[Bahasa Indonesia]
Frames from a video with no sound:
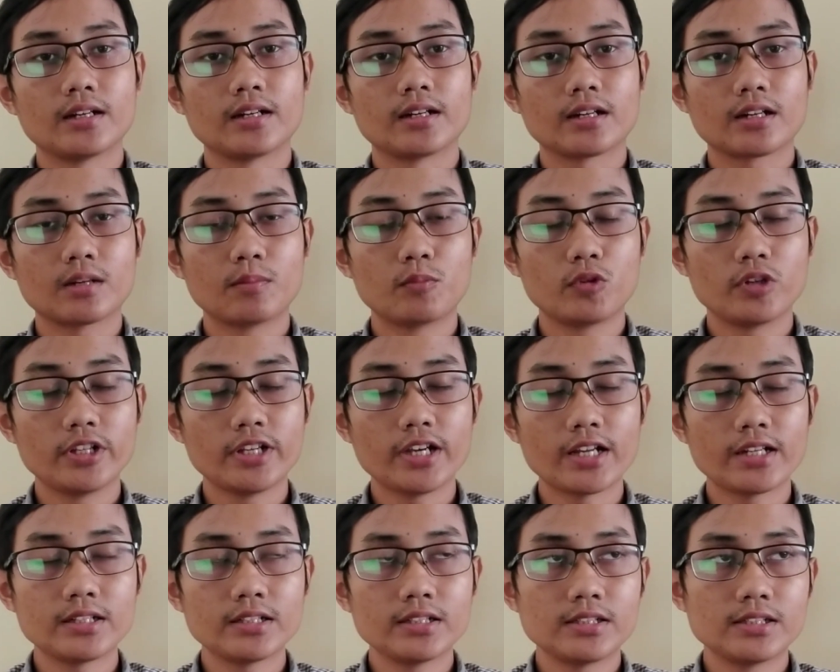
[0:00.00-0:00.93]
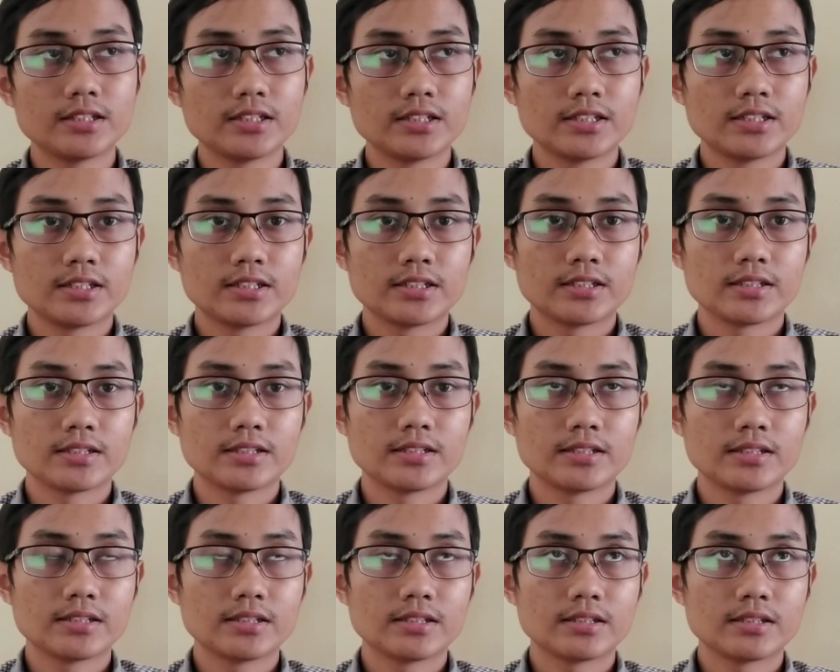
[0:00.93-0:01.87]
nah, kemudian
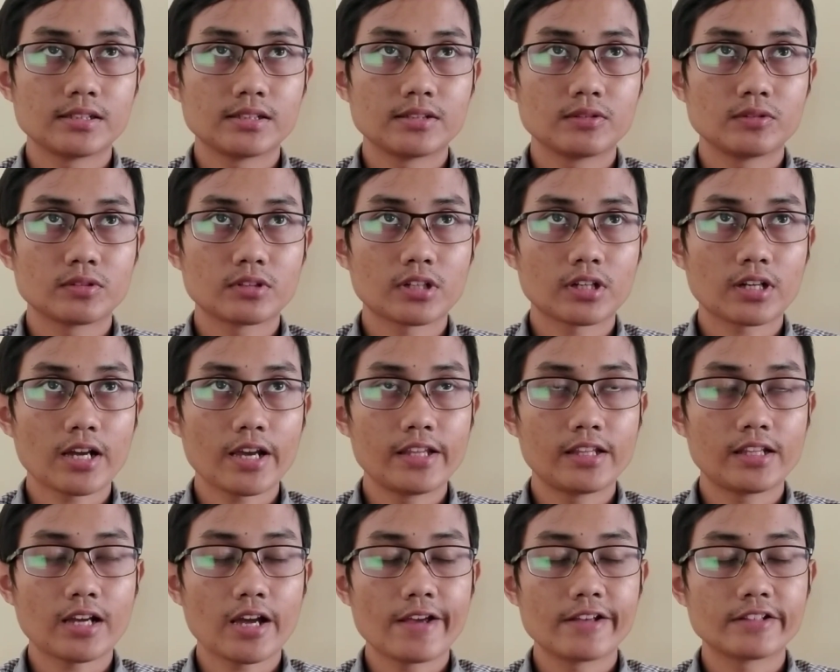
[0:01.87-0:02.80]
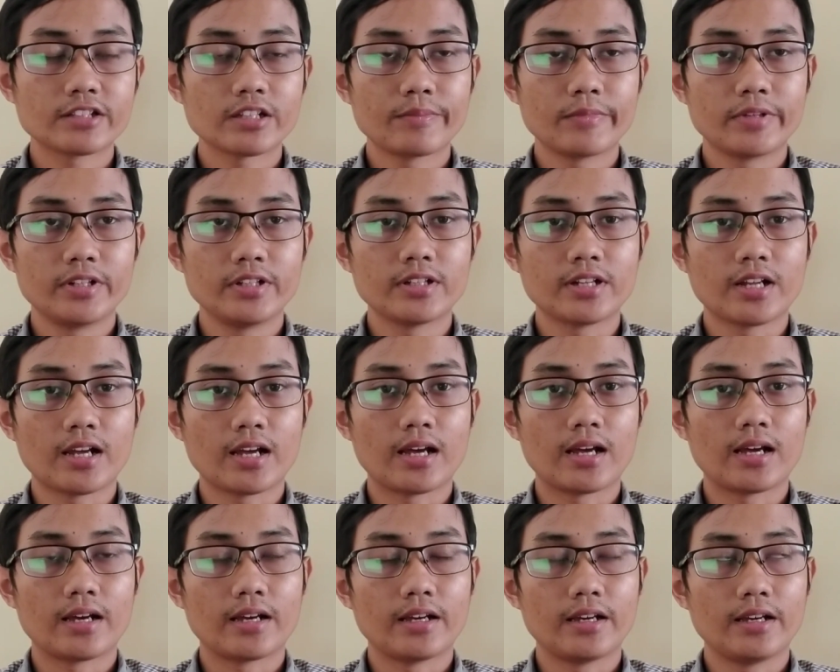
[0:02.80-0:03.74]
eh, terkait KSM ini
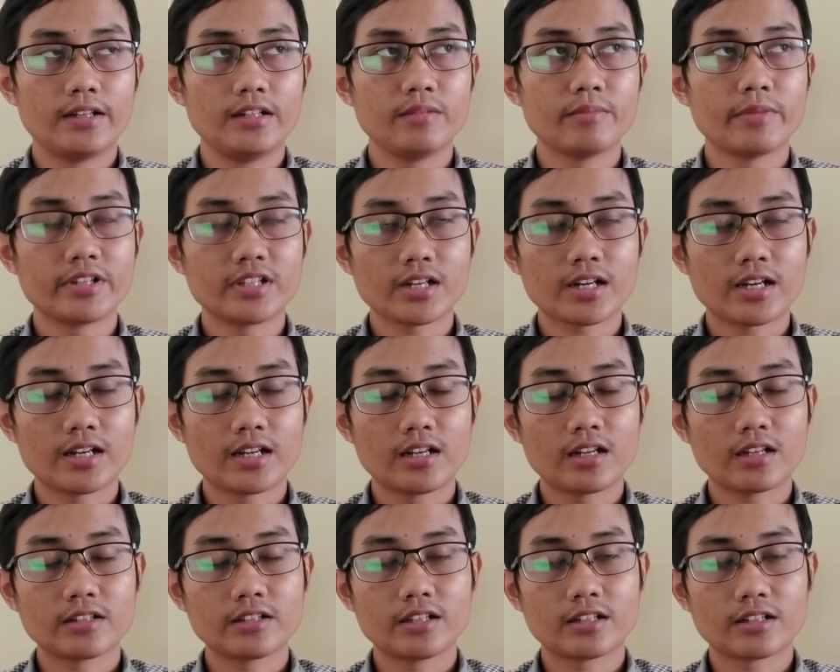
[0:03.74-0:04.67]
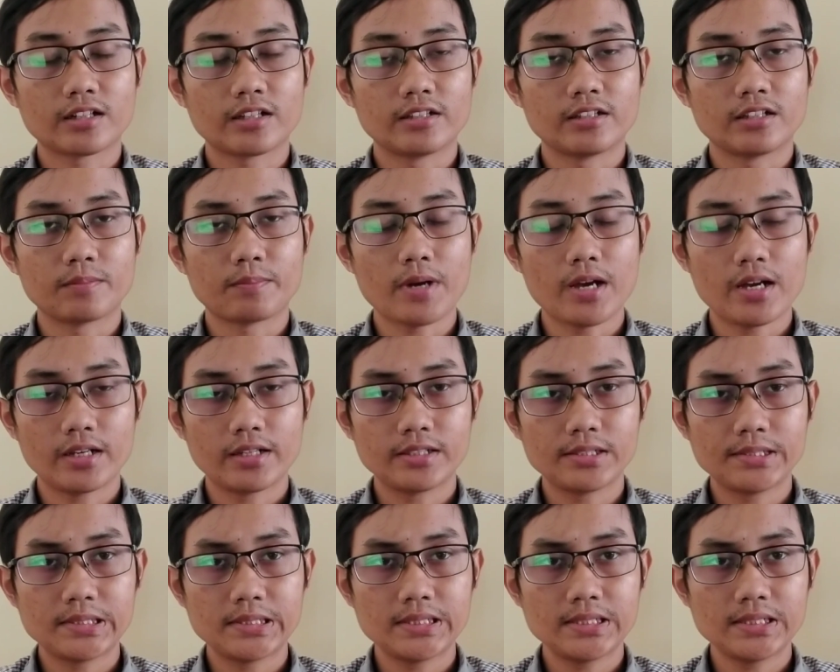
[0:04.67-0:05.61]
nah ini banyak anak-anak yang nanya pak
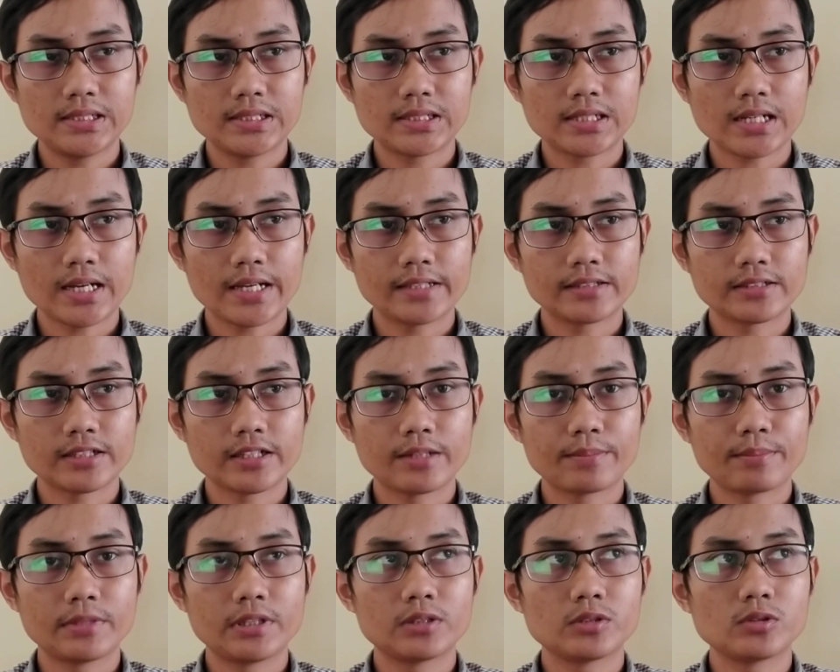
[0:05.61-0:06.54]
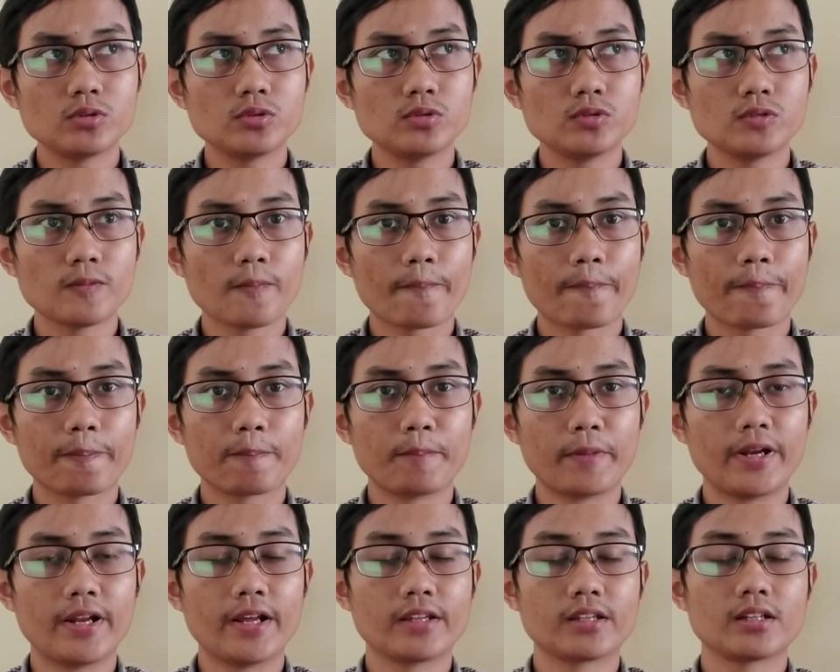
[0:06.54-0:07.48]
eh, KSM itu
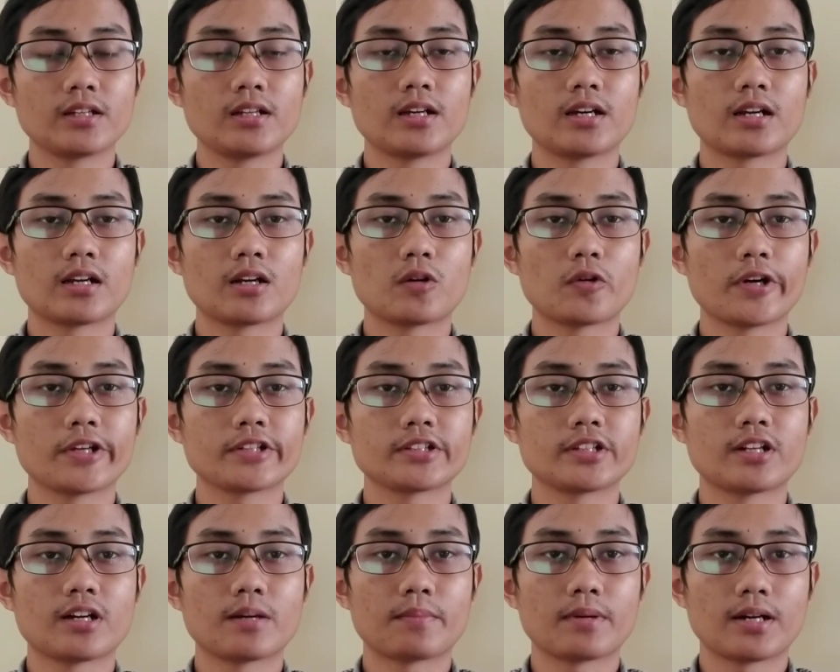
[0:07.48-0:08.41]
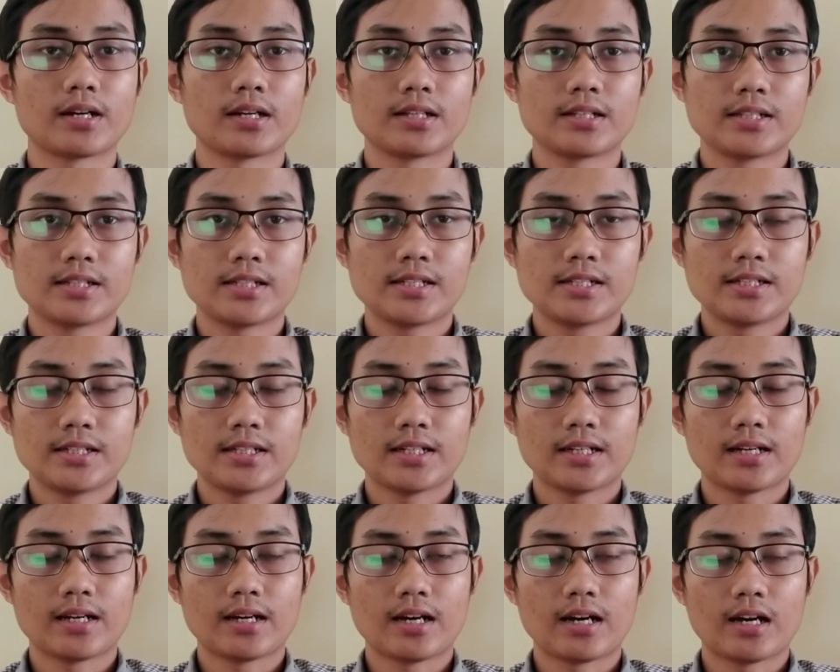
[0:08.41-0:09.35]
bedanya dengan OSN apa
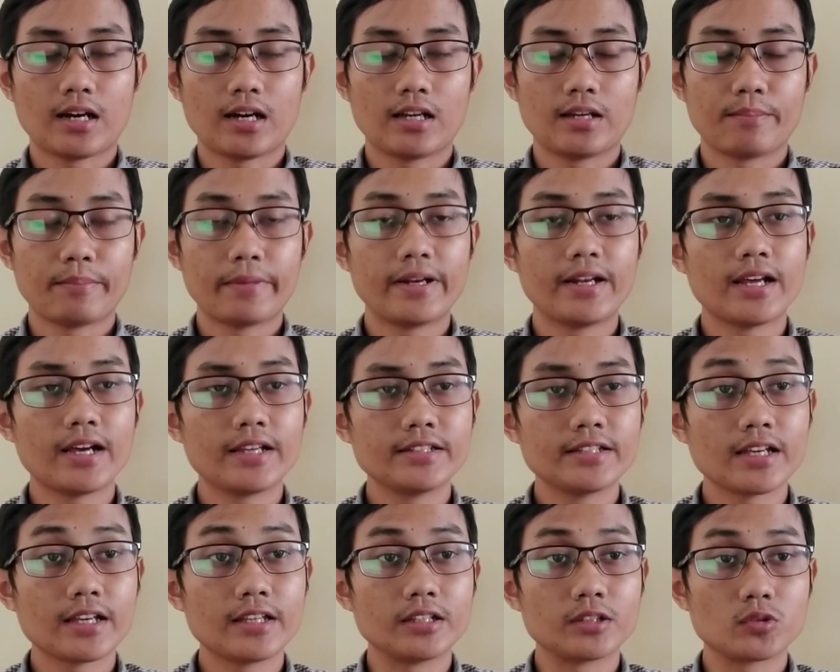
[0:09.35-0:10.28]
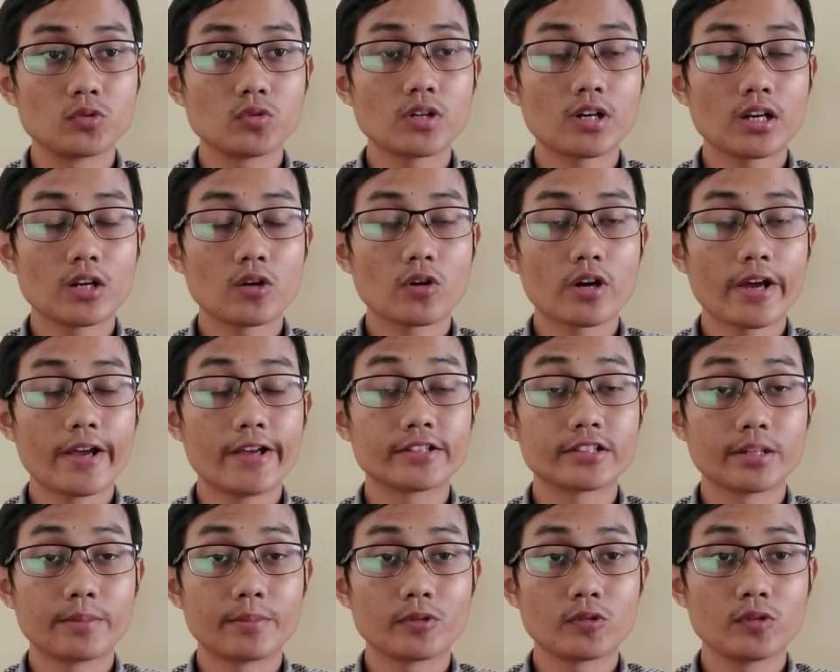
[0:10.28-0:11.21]
nah, bedanya itu kalau
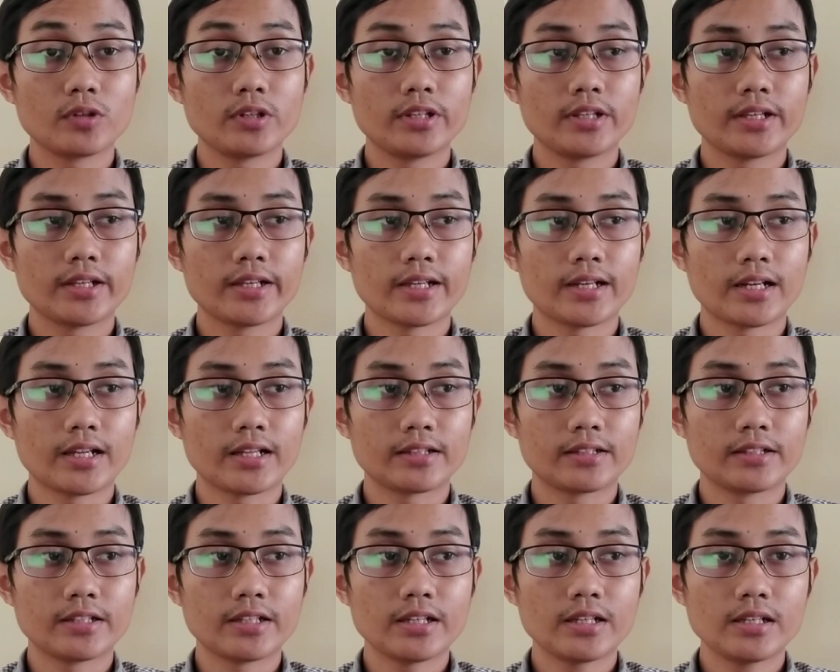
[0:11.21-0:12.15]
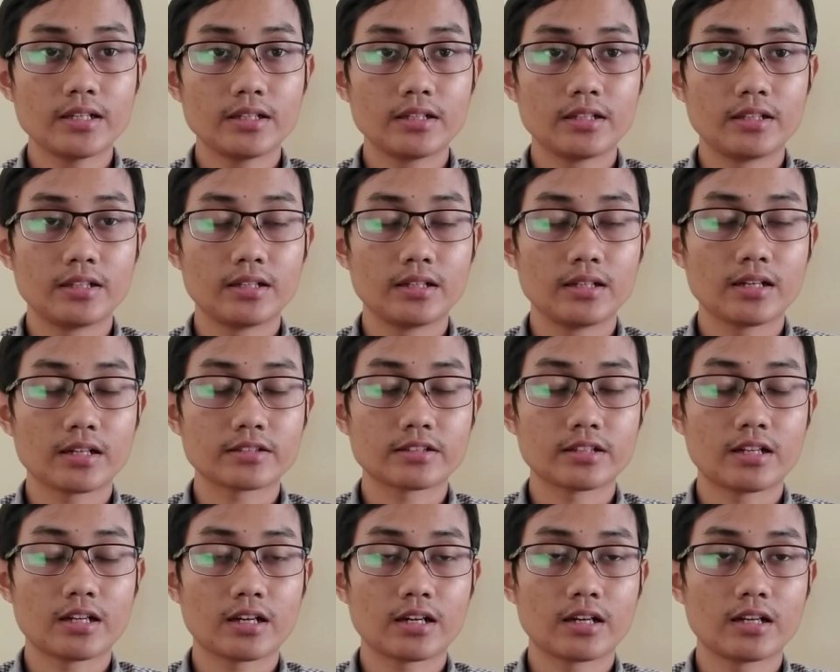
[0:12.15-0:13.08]
KSM itu dihelatnya
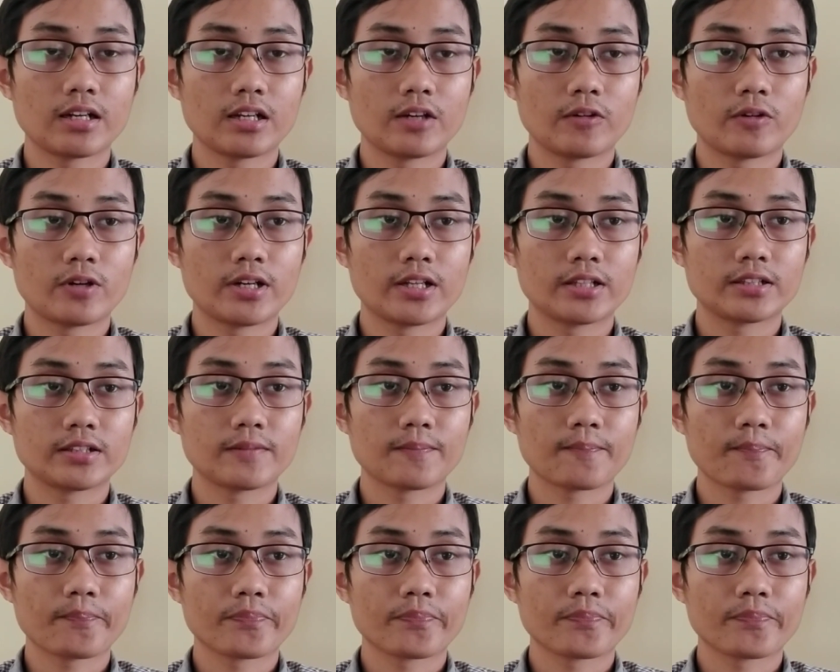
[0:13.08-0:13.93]
dilaksanakan lewat